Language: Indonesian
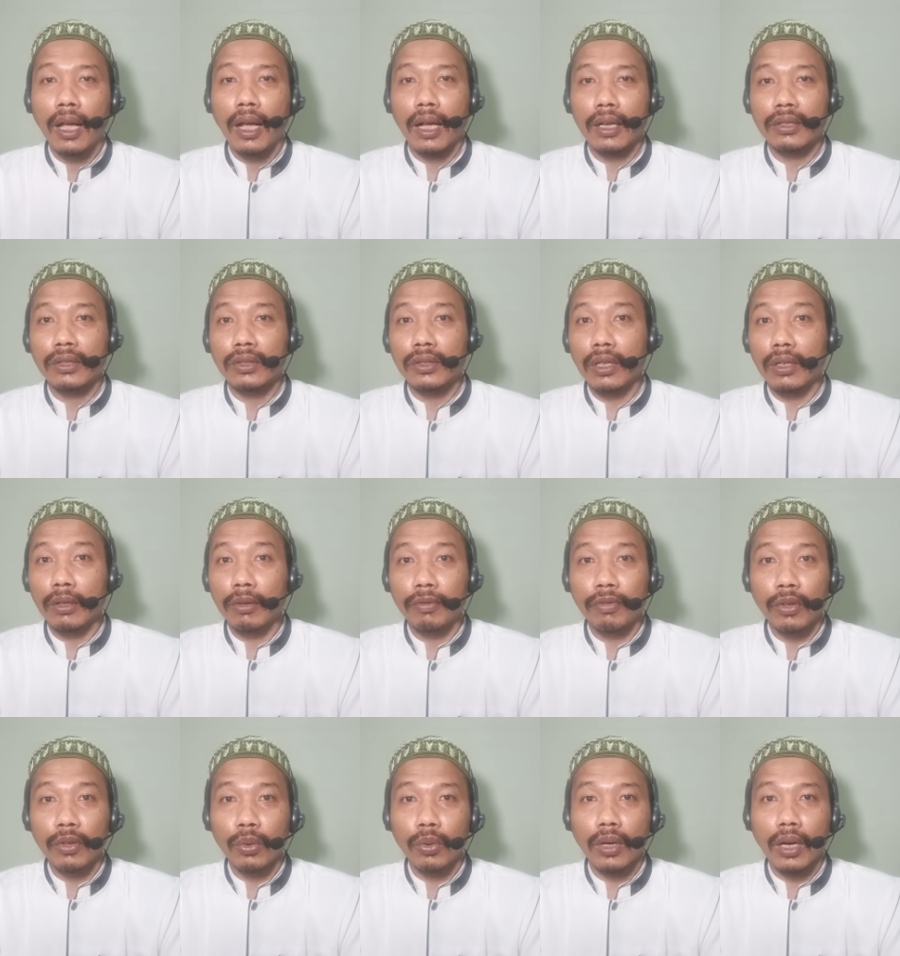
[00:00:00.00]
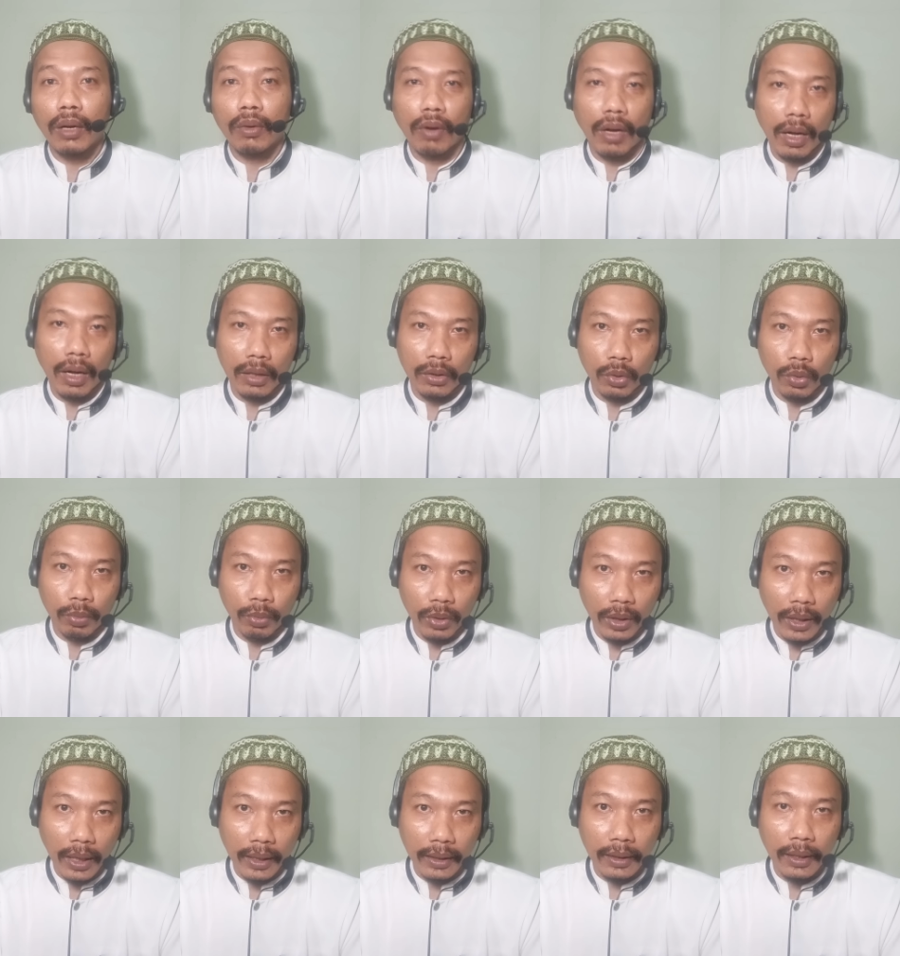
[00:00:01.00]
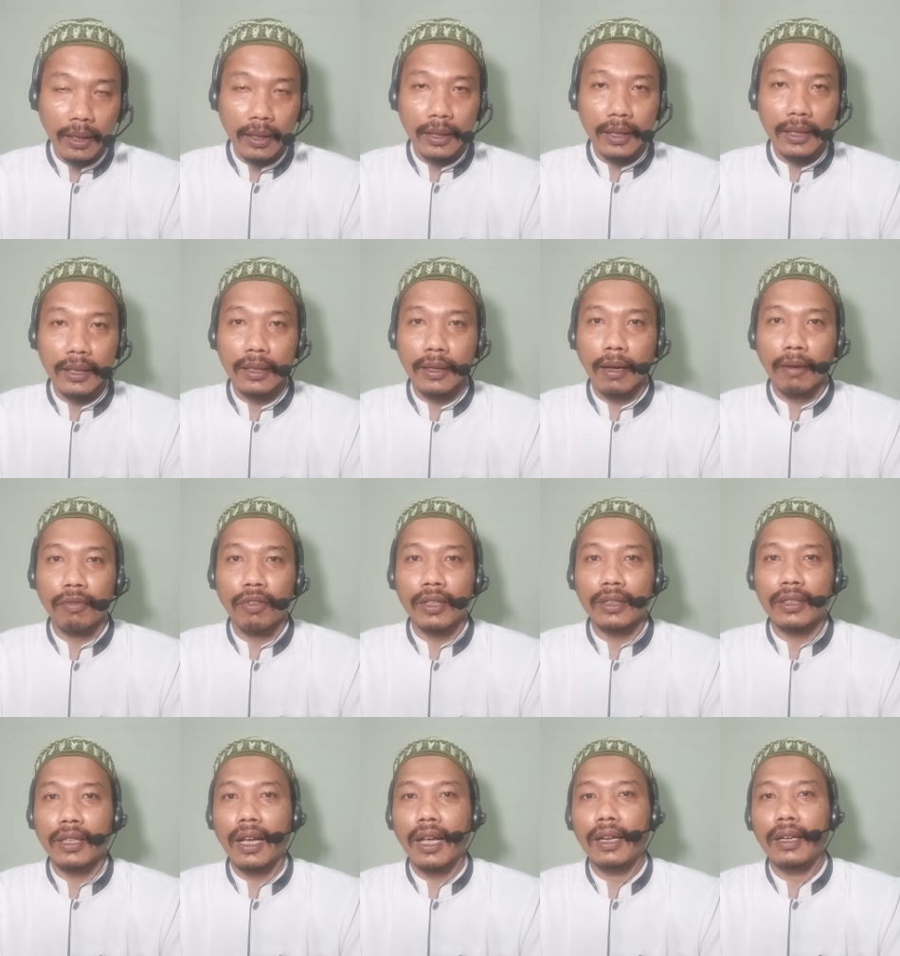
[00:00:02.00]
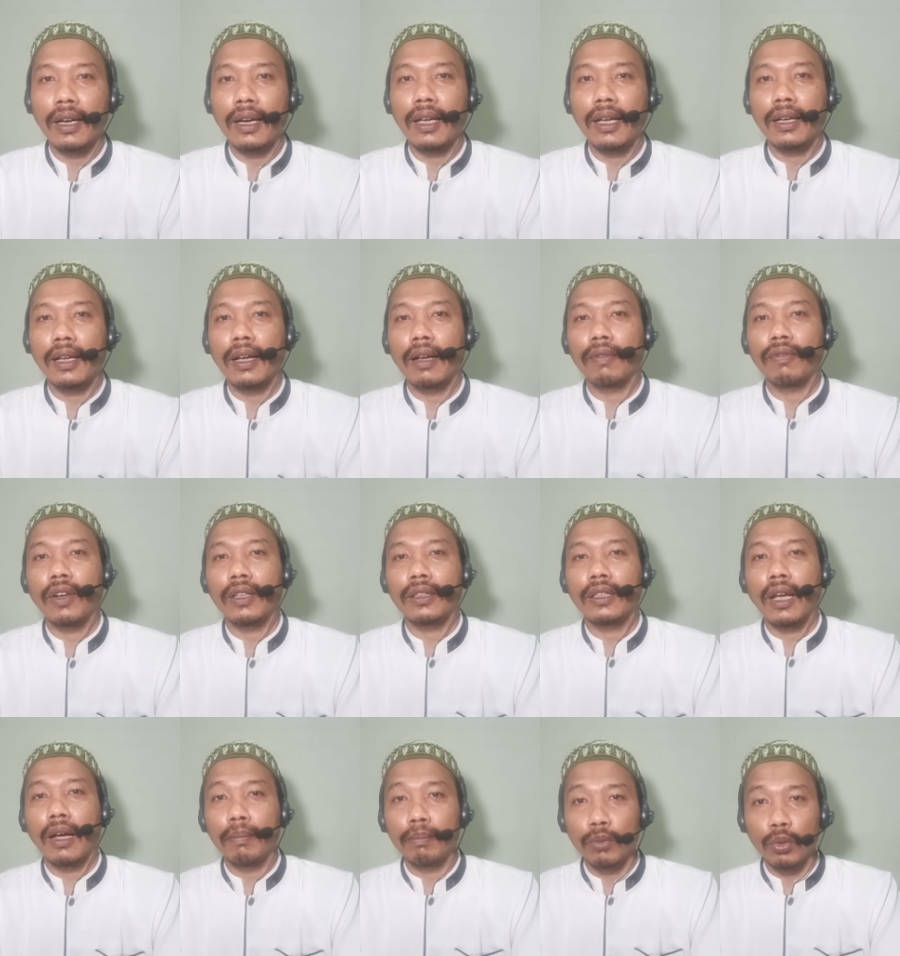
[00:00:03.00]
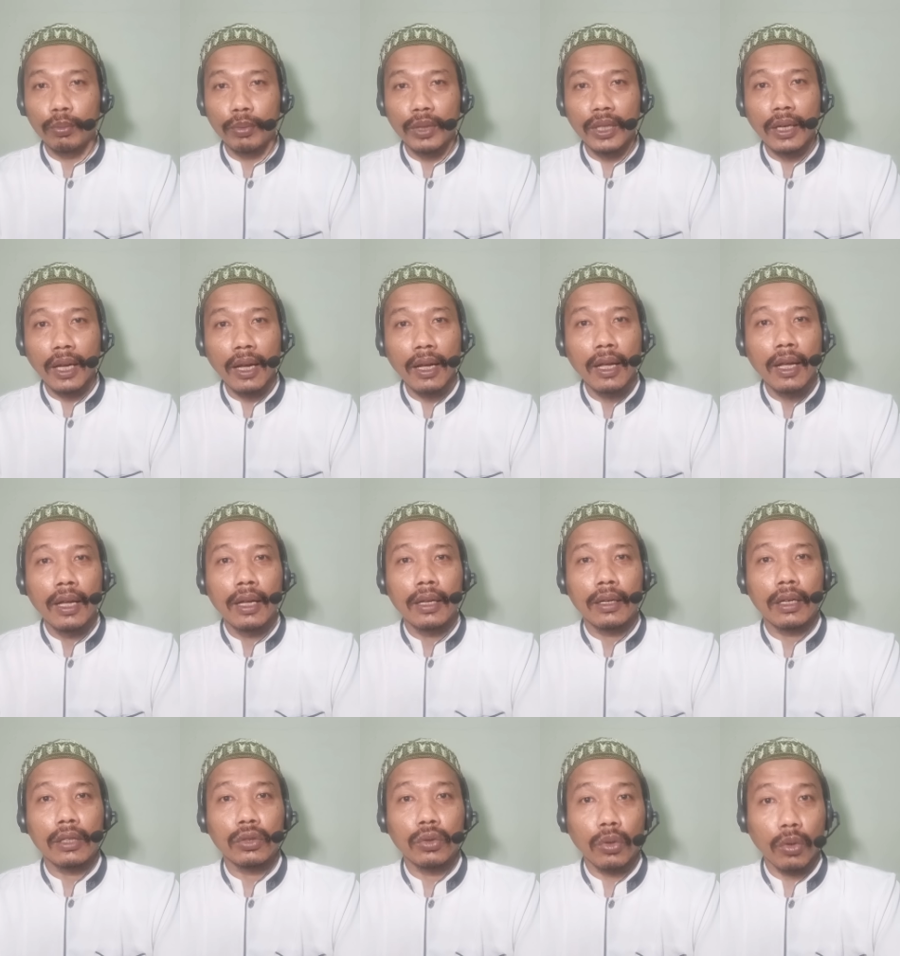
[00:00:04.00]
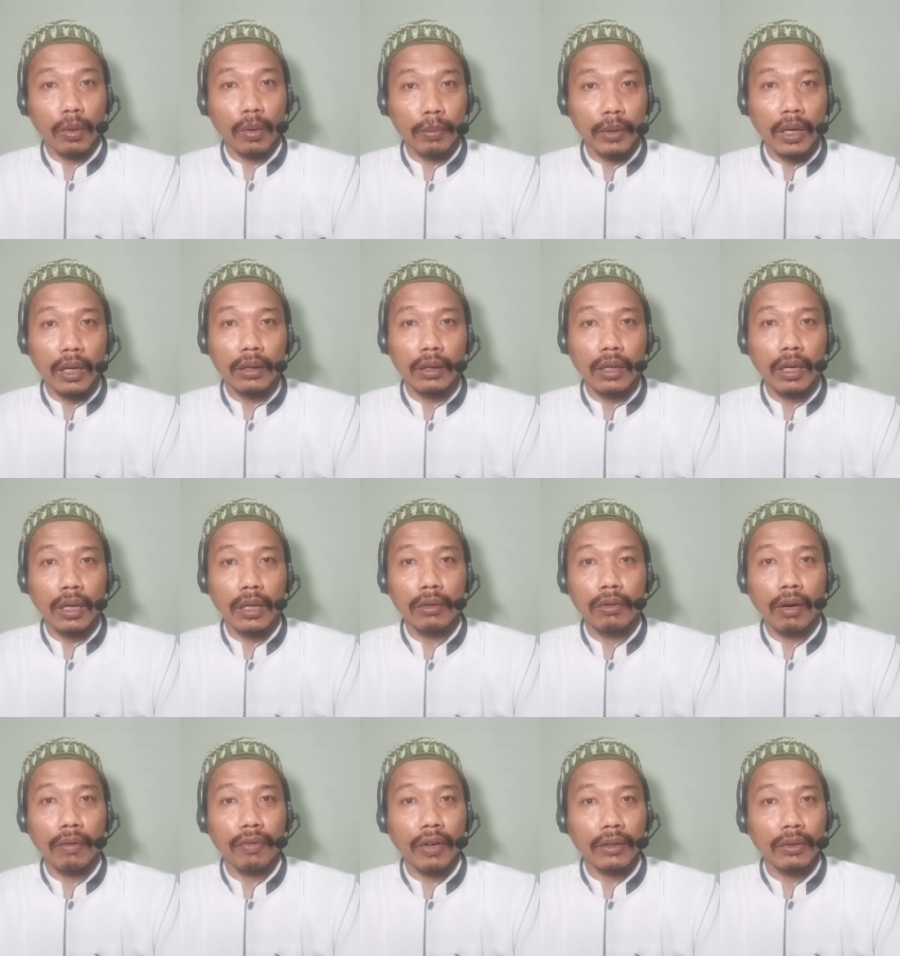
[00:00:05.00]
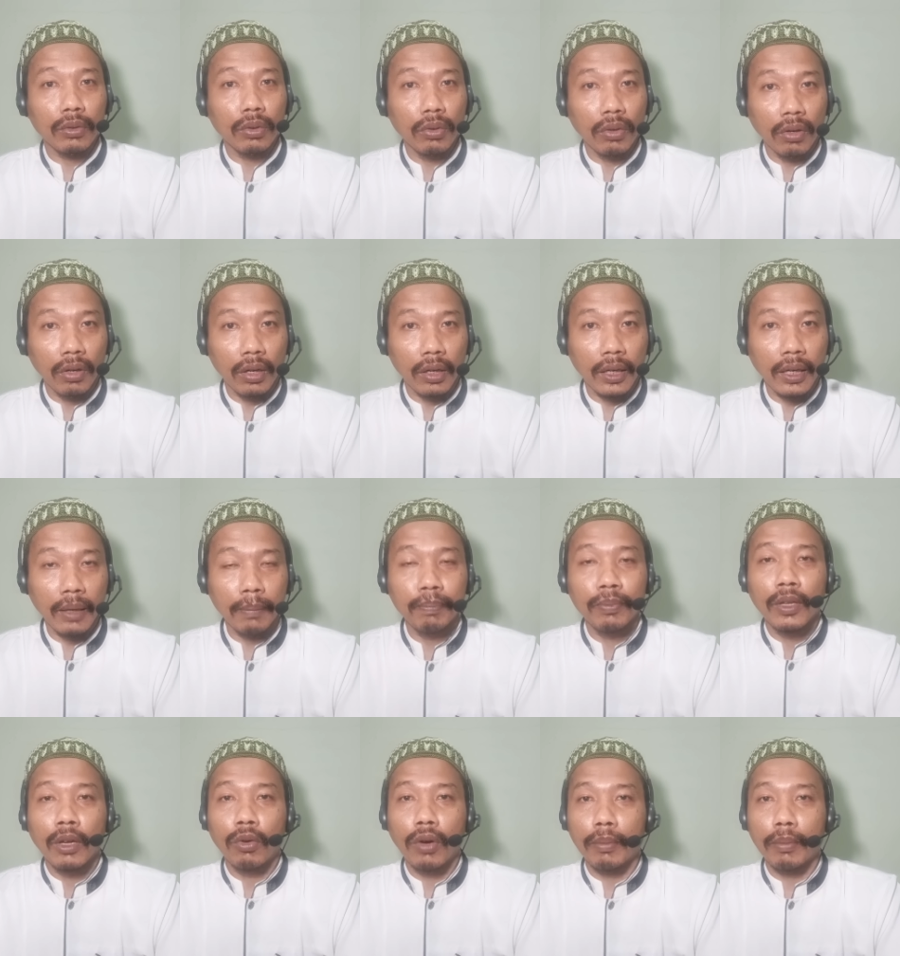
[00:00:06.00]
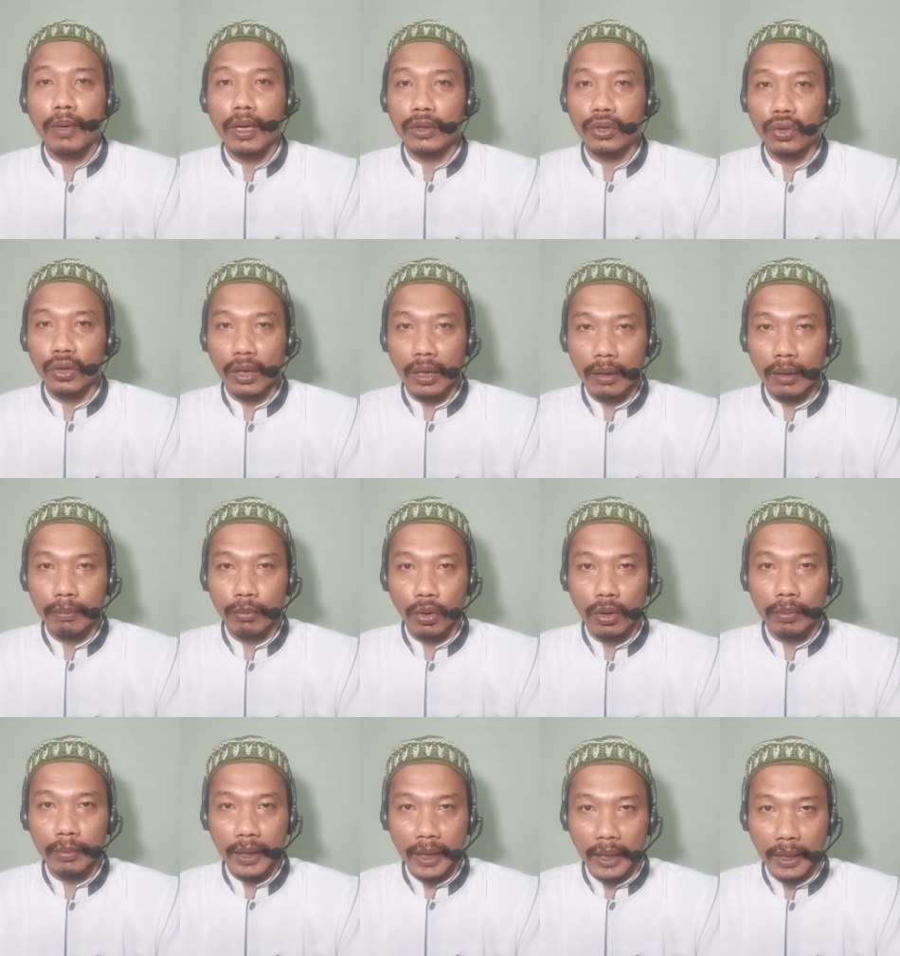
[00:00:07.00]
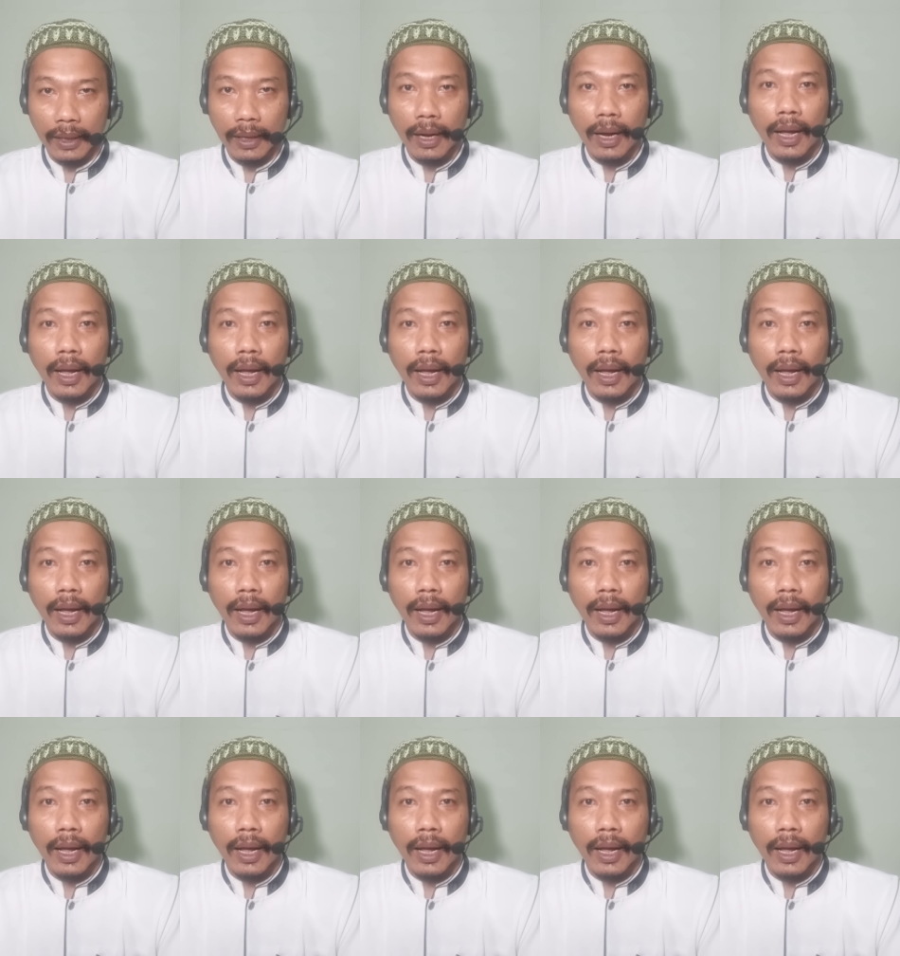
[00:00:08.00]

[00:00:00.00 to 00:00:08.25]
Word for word: astaghfiruka wa atubu ilaik. Inna fatahna laka fatham mubina nasrun minallahi wa fathun qarib wa basyiril muhminin.